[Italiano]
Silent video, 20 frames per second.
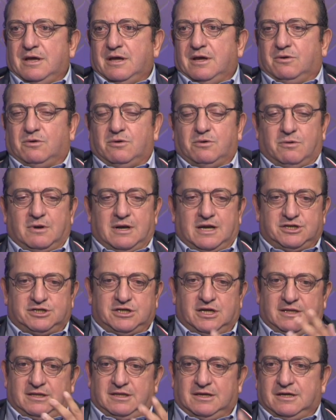con quella
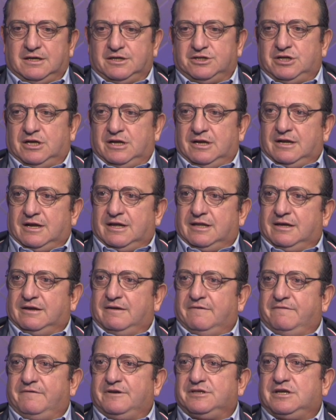scelta scellerata
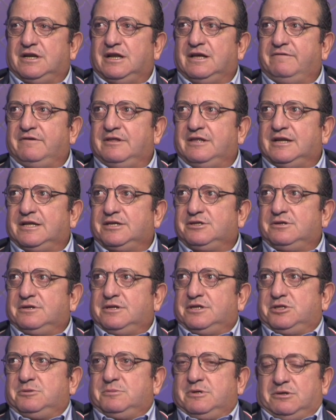che fece la
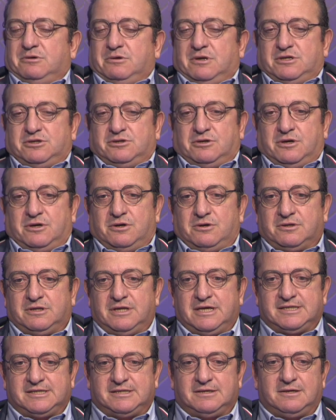federazione ci mandò nel girone
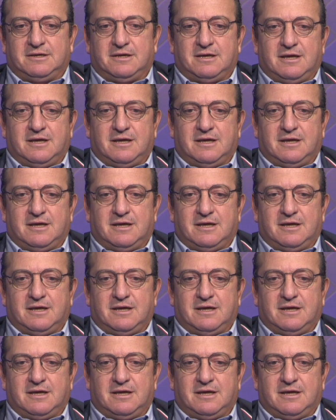nord-est